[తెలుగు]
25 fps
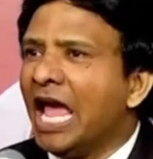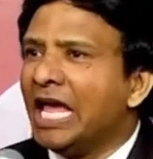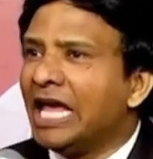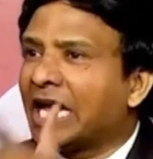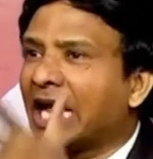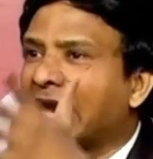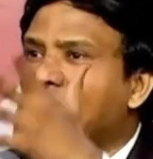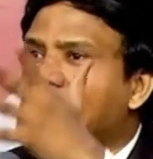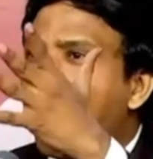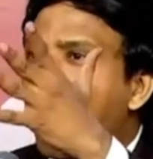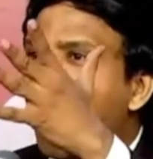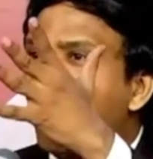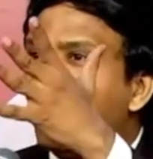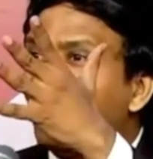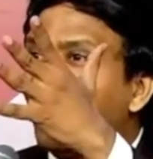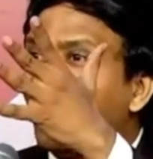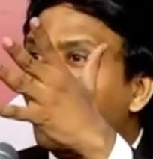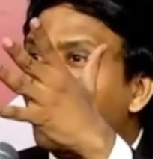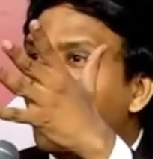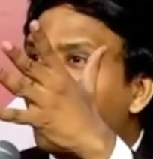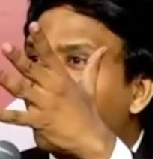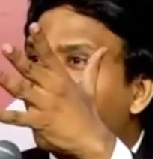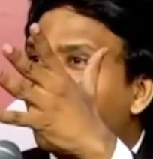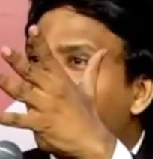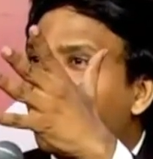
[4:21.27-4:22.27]
ఇక నా
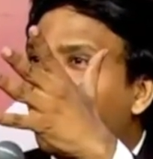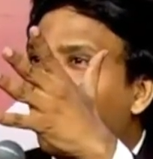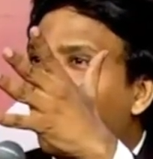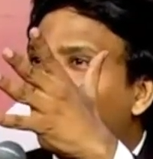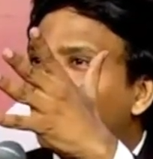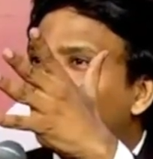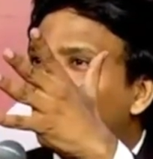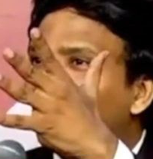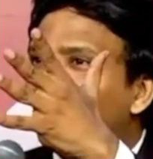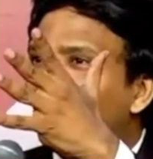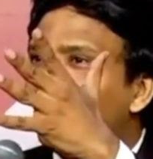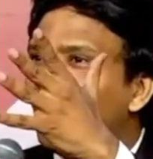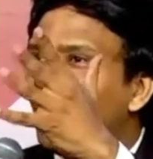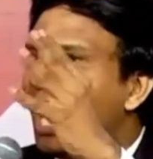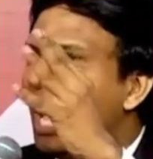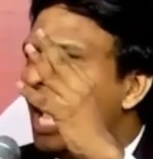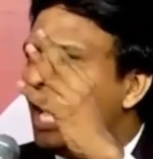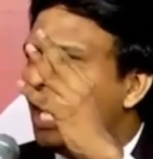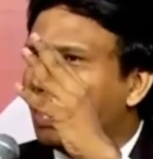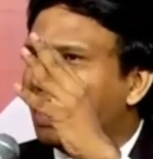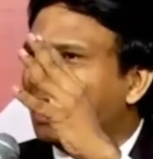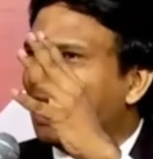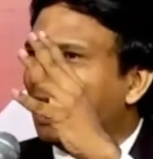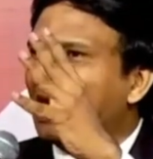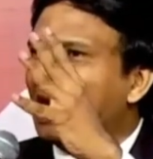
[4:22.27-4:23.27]
వలన కాదు
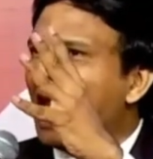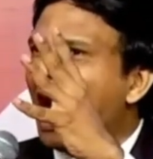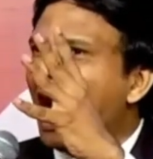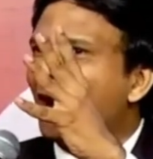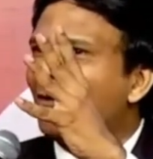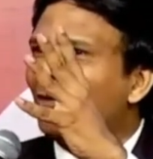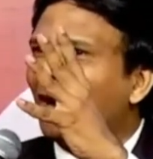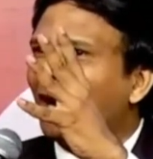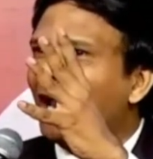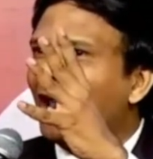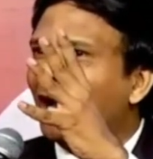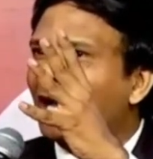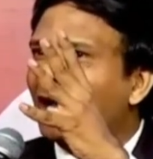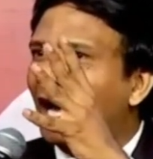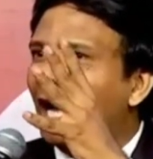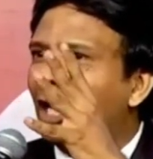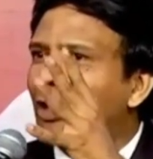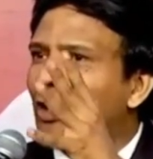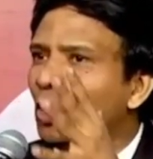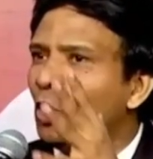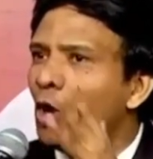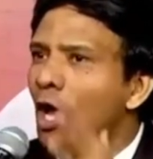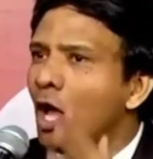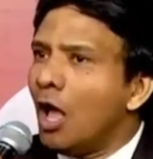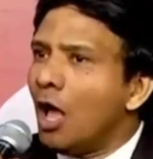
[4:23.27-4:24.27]
ఇక నా వలన
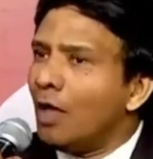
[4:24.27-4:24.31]
కాదు